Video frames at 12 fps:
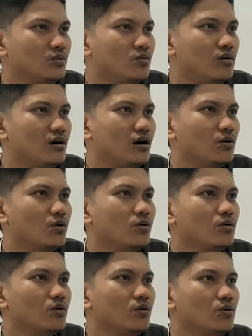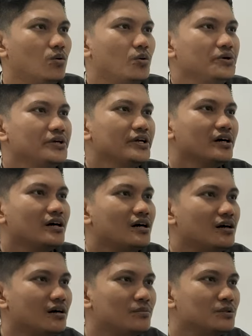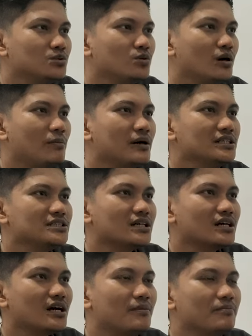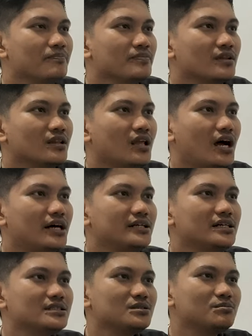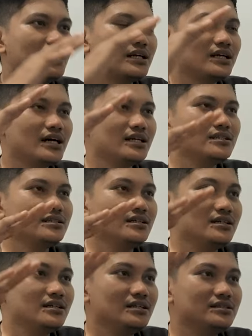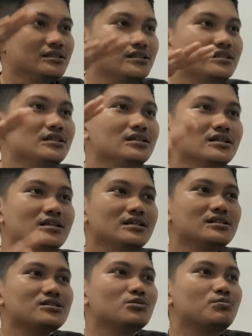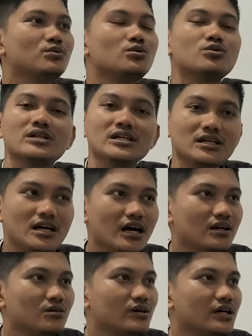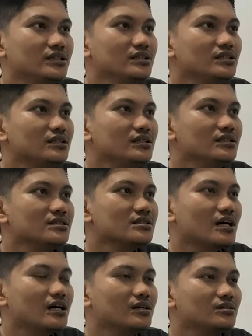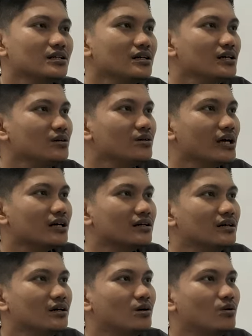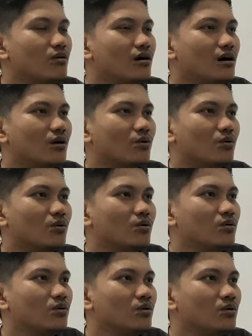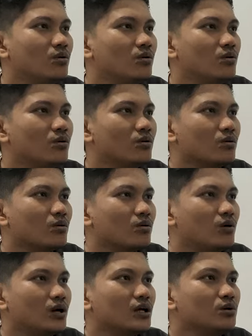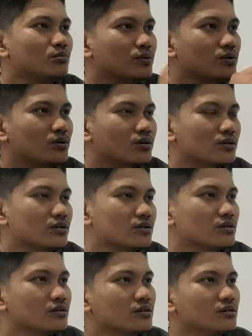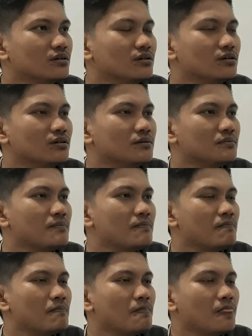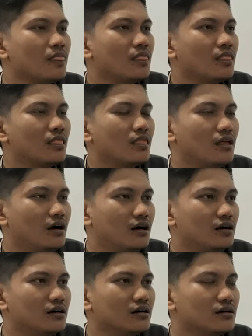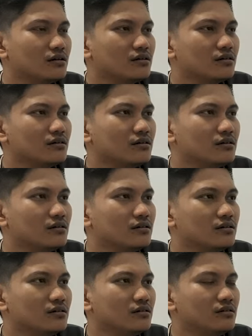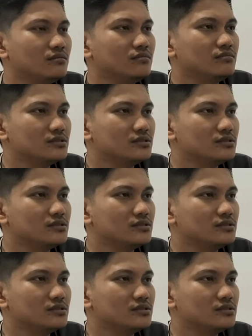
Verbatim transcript: Wow. Oh iya betul abang ni cakap. Ada jembatan setinggi 10 tingkat loh geng. Ini tinggi sangat sangat loh geng. Wow. Kuala Lumpur. Ah, di Malaysia lah boleh ah. nampak bangunan-bangunan macam ni.